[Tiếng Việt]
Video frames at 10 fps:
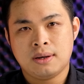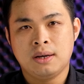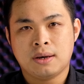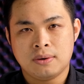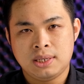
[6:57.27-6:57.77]
nó
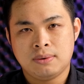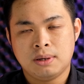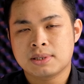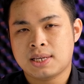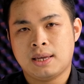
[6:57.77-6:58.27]
hơi khó chịu
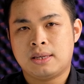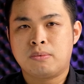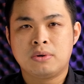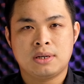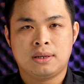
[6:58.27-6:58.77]
nếu mà xài
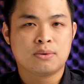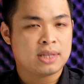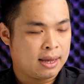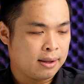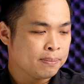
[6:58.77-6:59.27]
trong môi trường nhiều
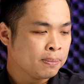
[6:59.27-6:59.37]
sáng